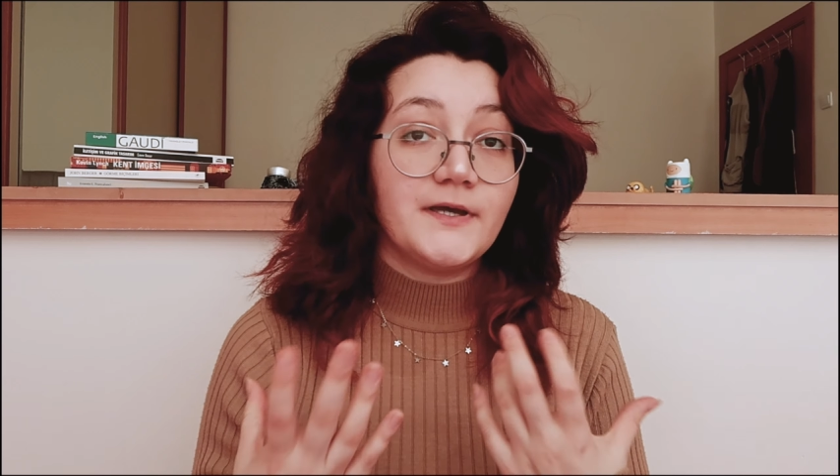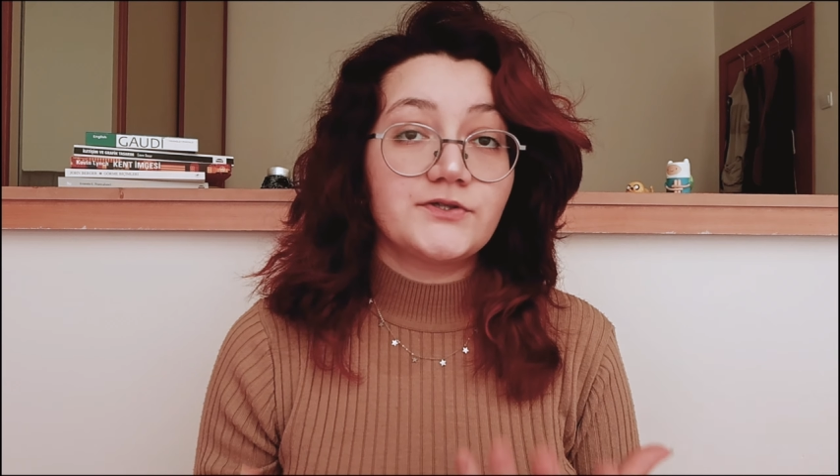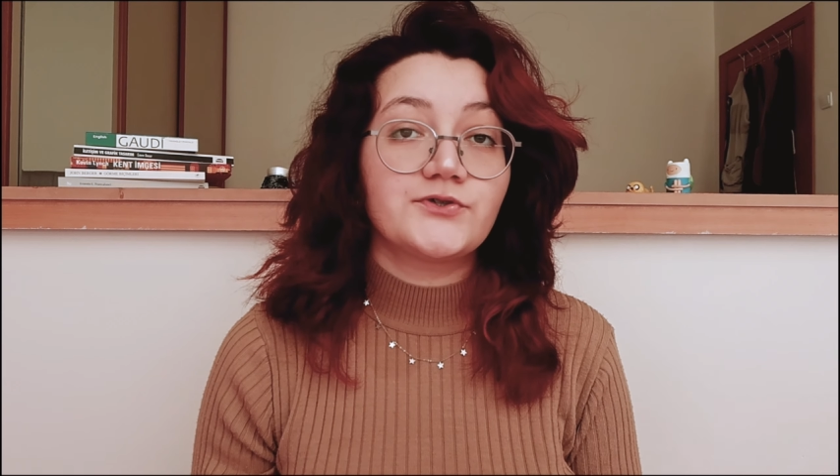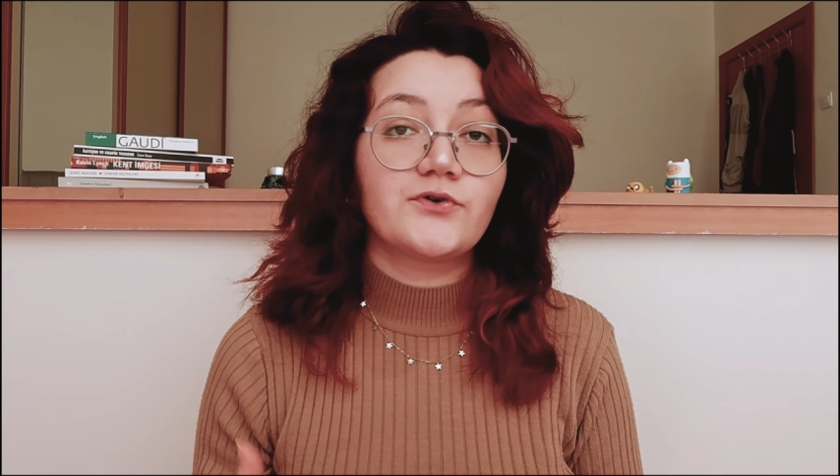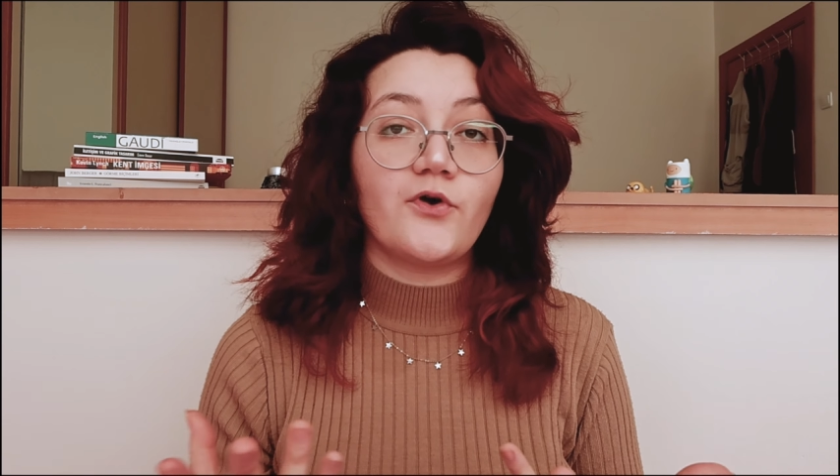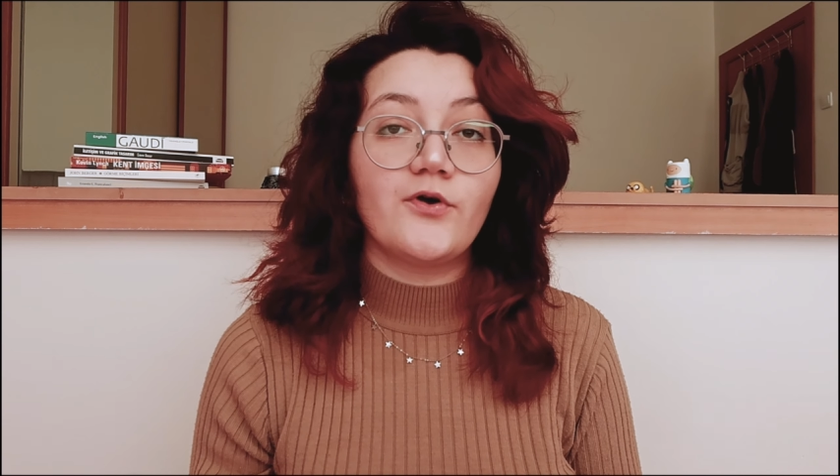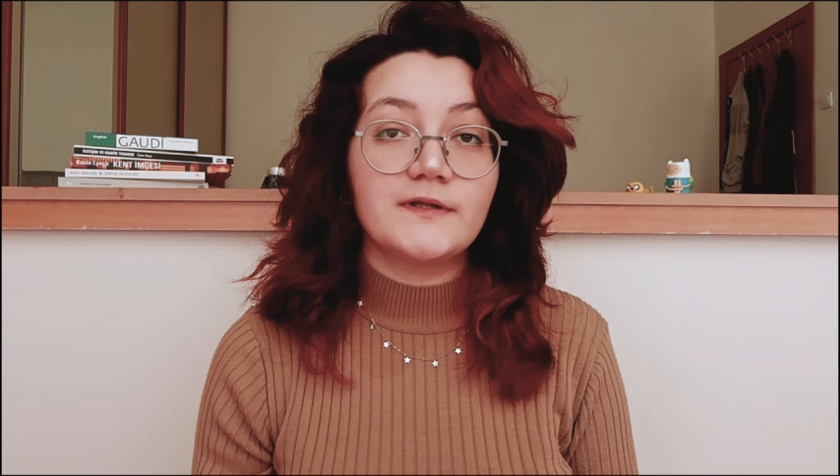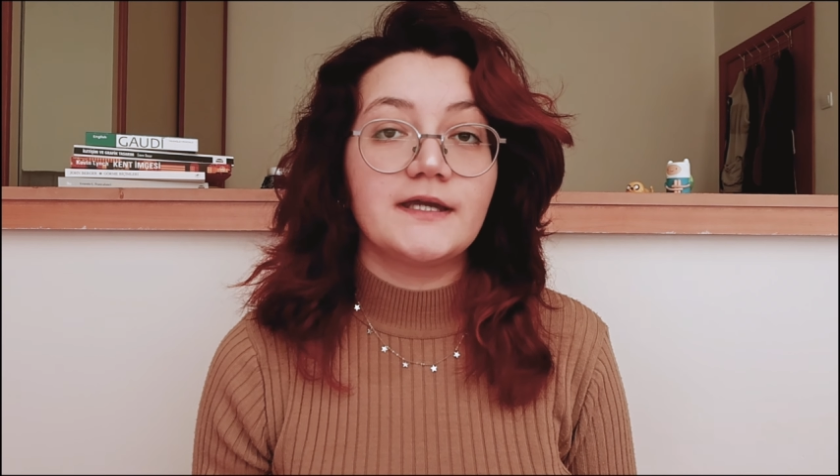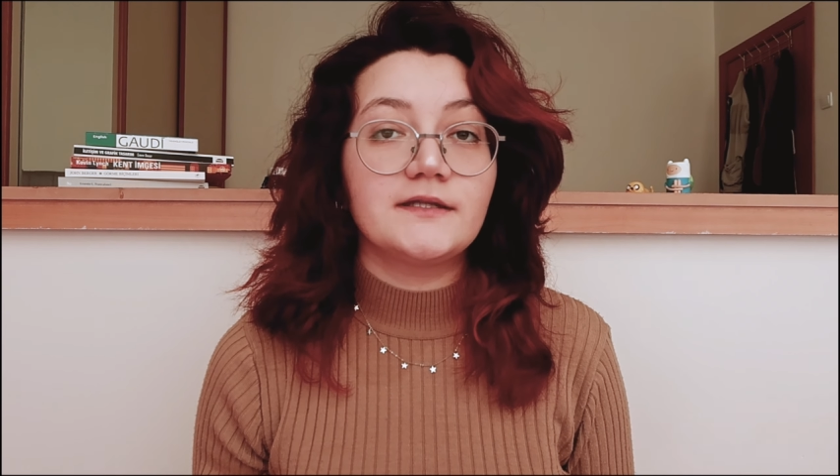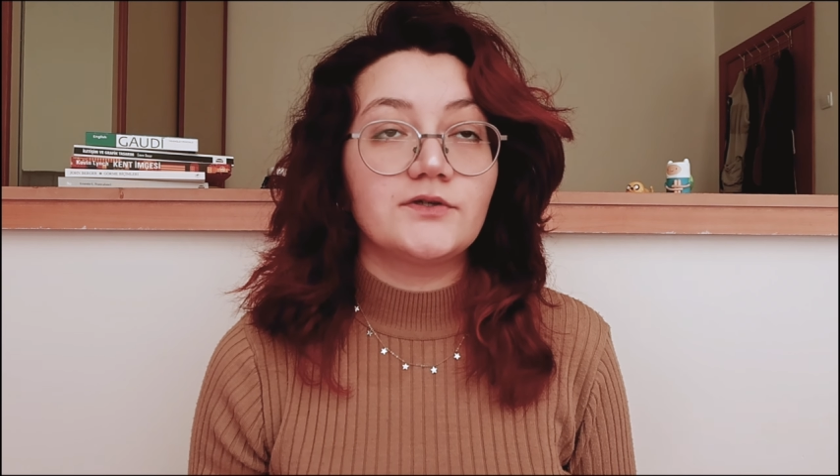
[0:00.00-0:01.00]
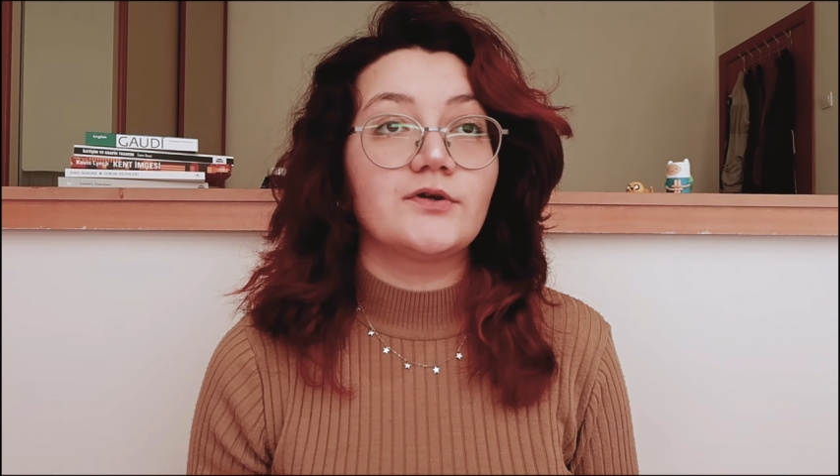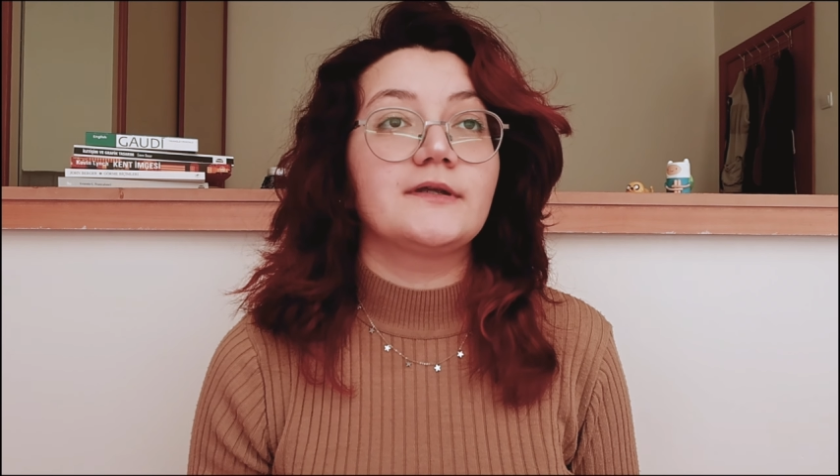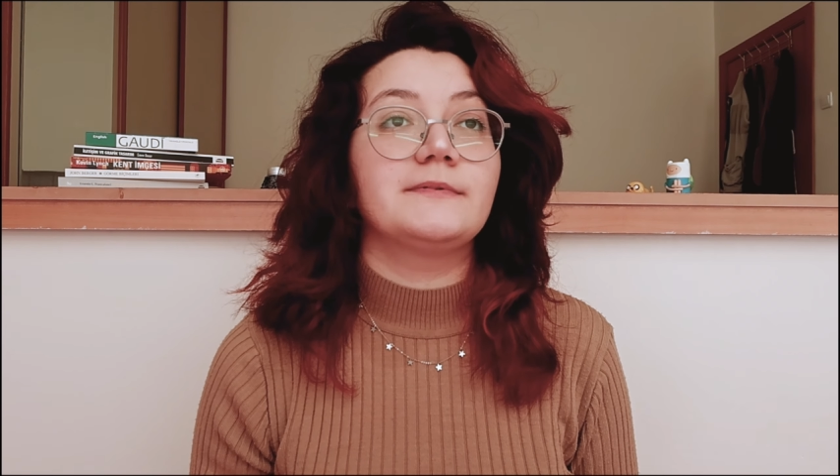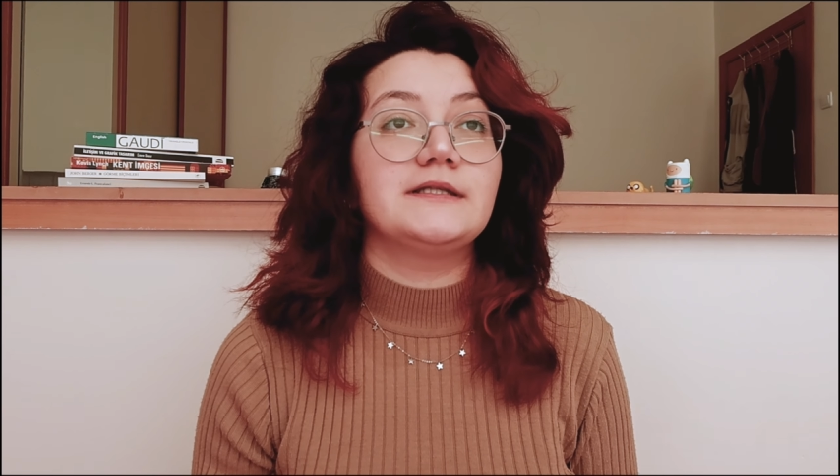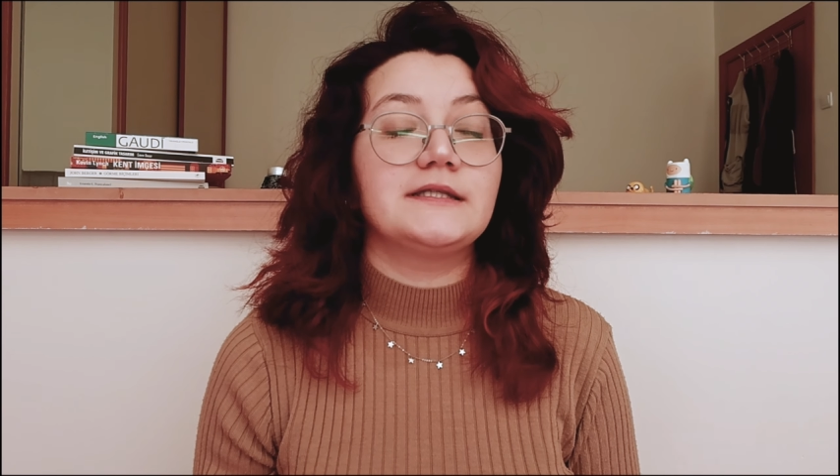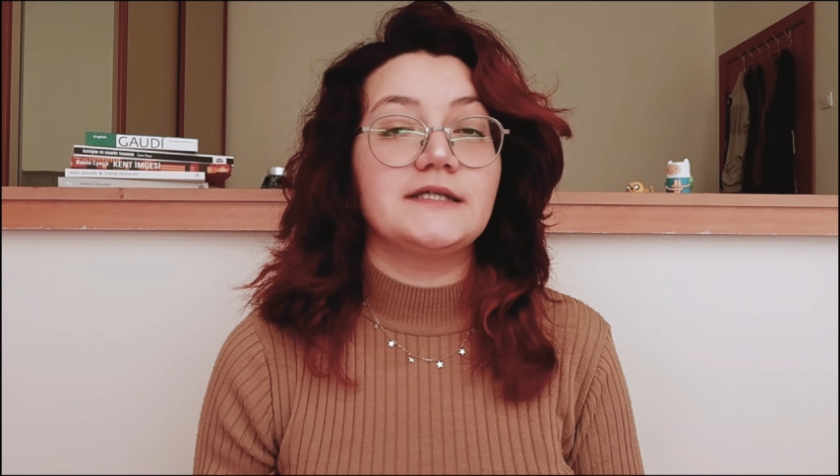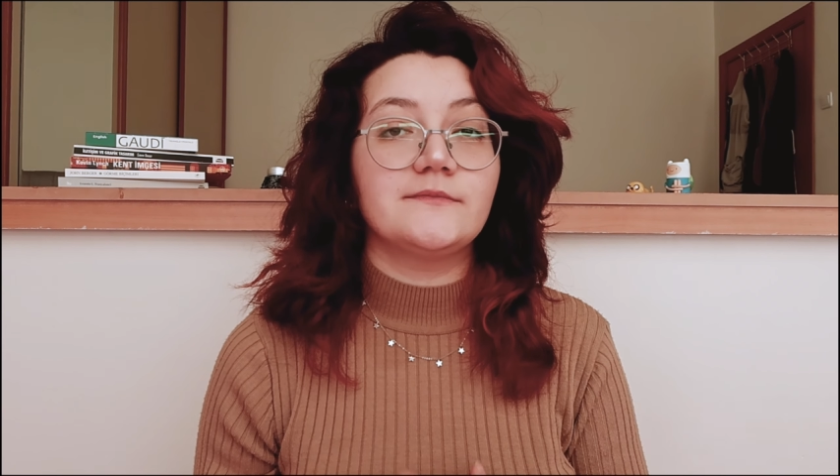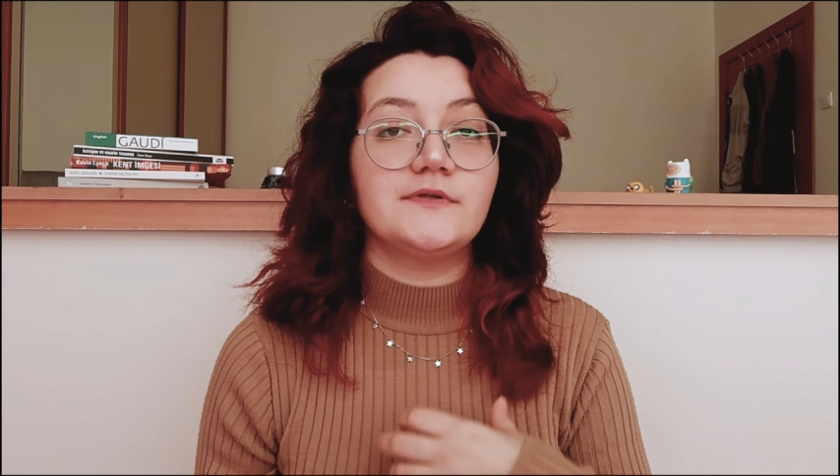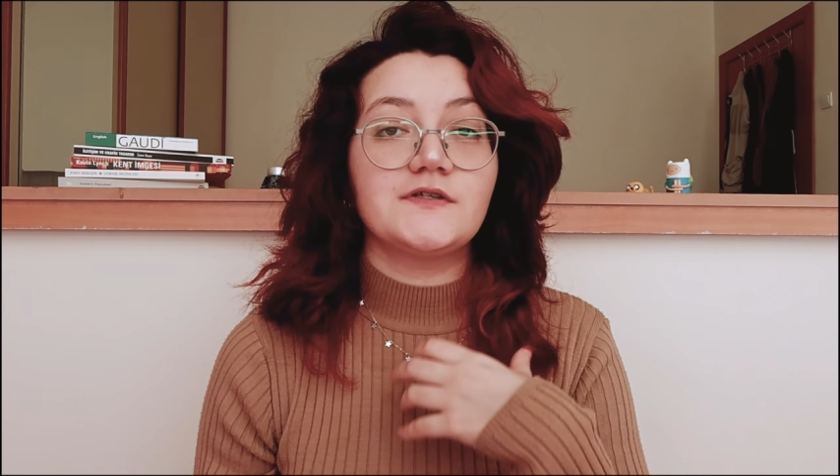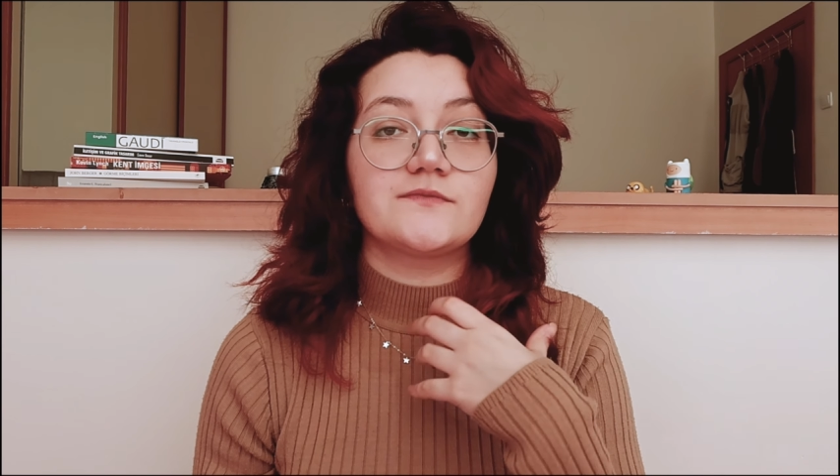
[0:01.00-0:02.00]
pek çok örneğini
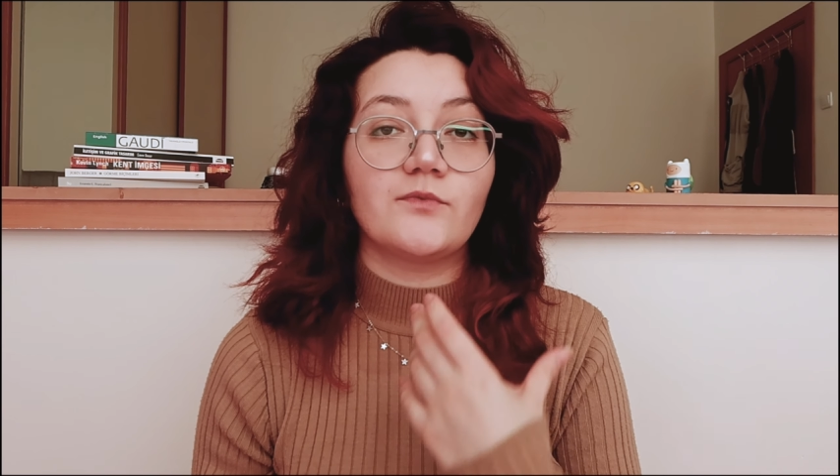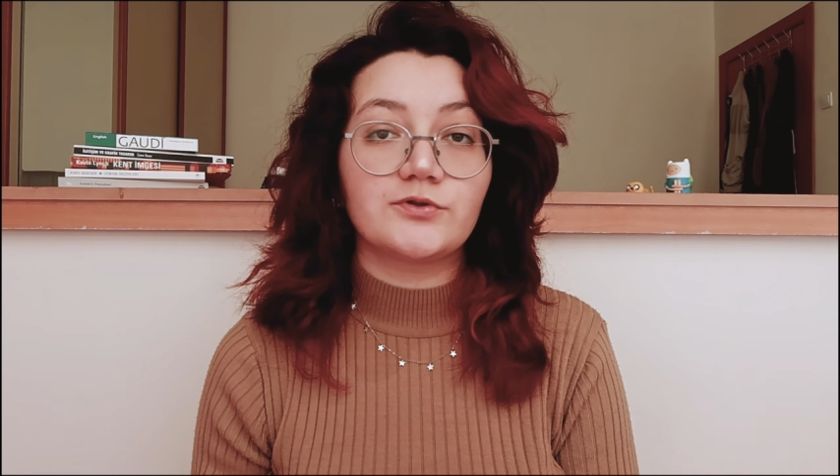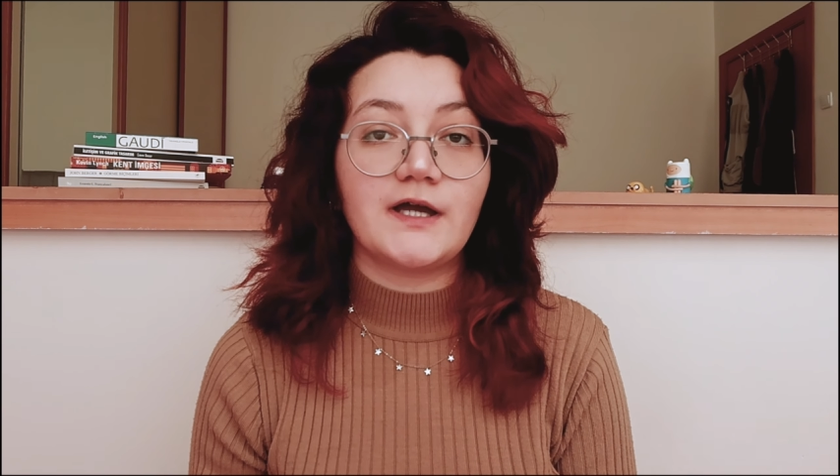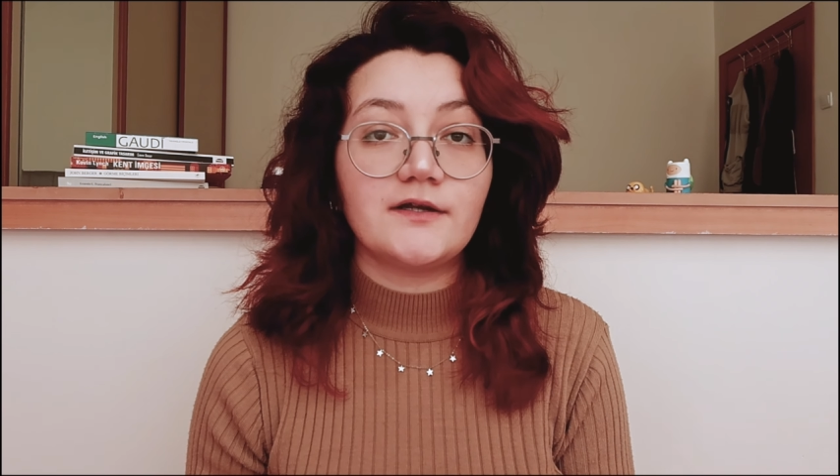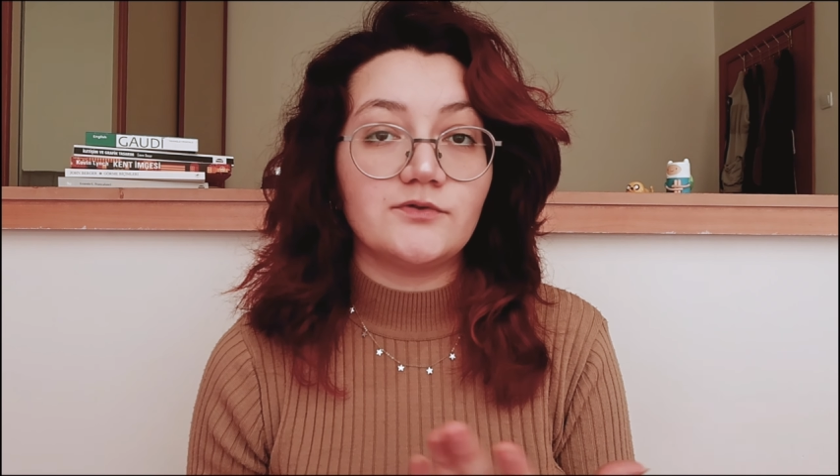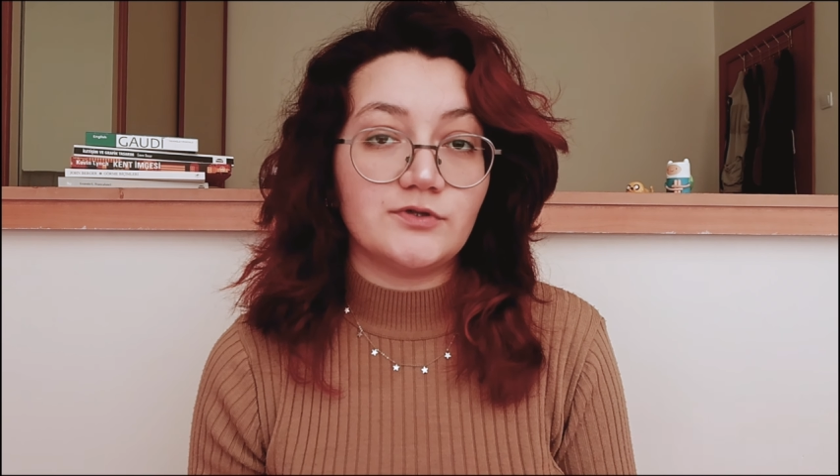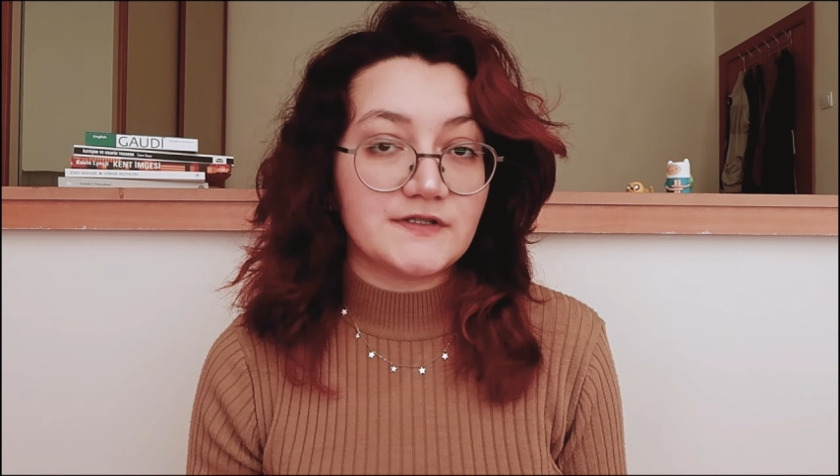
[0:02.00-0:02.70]
görebildiğimiz modern